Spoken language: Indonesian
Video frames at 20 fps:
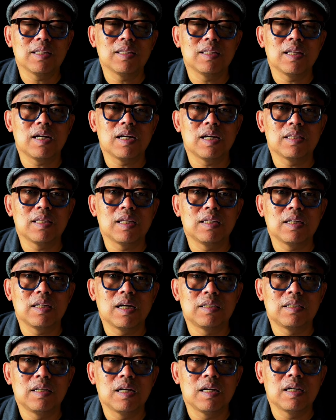kata-kata yang
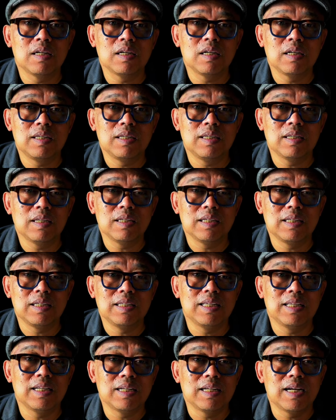ada
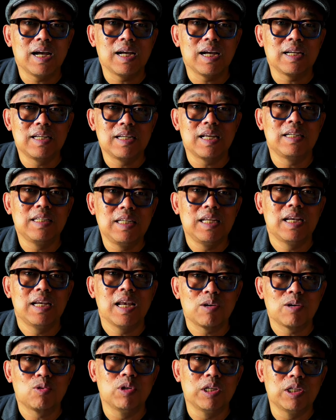yang ada di
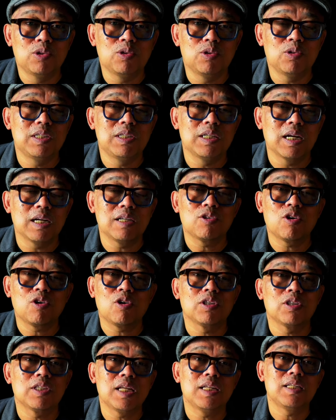lagu itu dengan
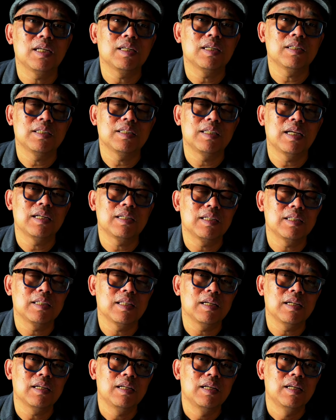konten yang sedang
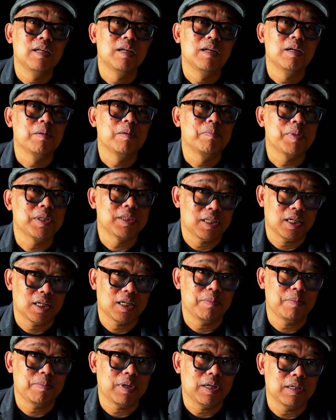kita
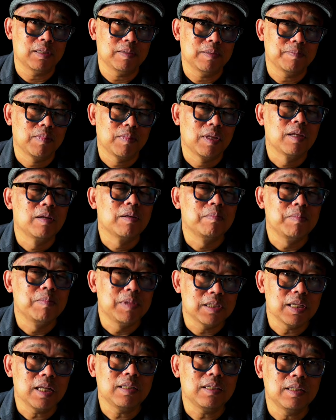percakapkan.
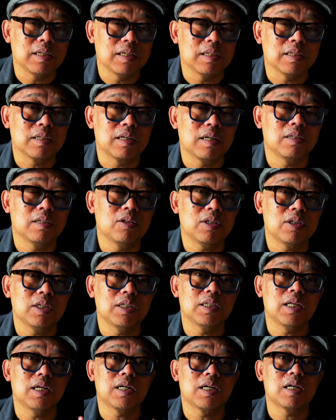Misalnya, kalau
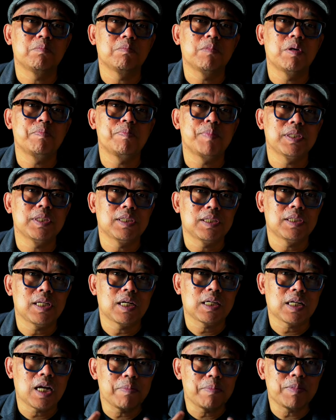kita akan
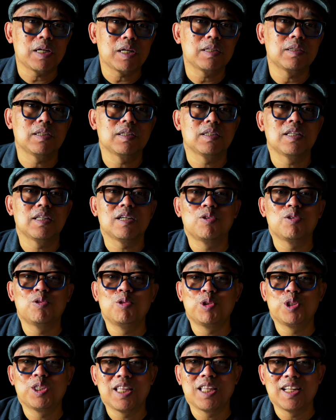mempercakapkan tentang
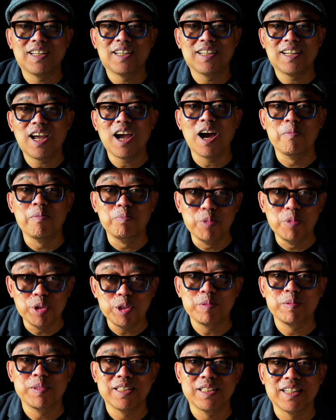hutan
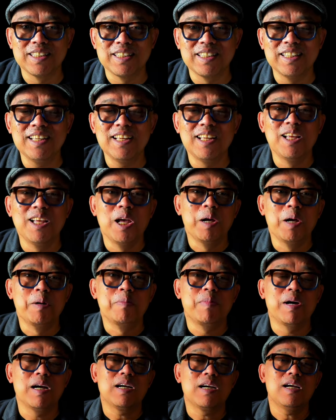gambut misalnya,
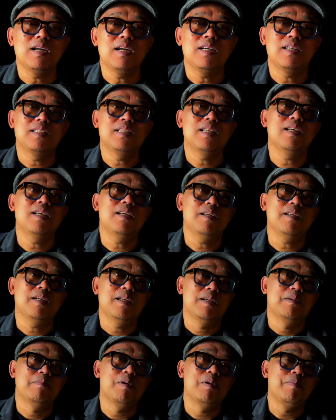maka kita
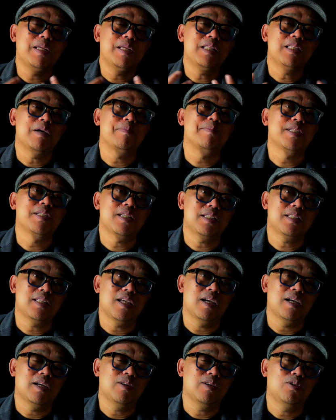meminta
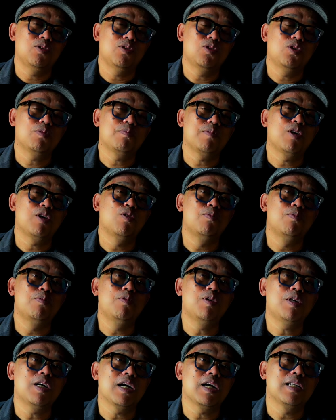peserta untuk
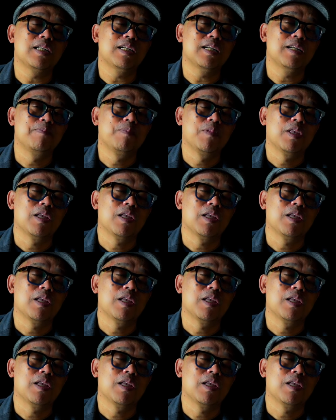menghubungkan